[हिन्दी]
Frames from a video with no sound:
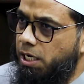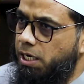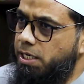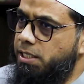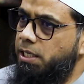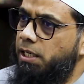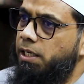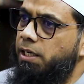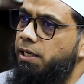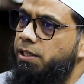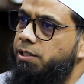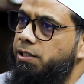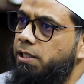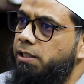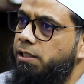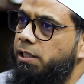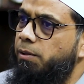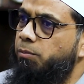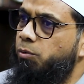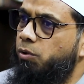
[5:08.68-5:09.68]
हैं लेना
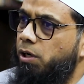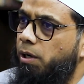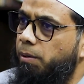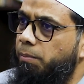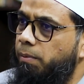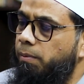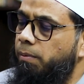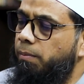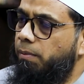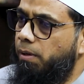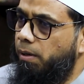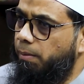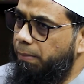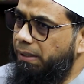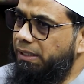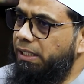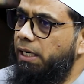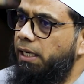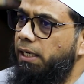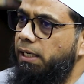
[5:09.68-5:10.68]
चाहते
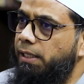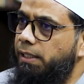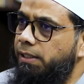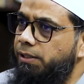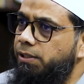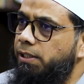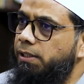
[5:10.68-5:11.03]
हैं बदला लेना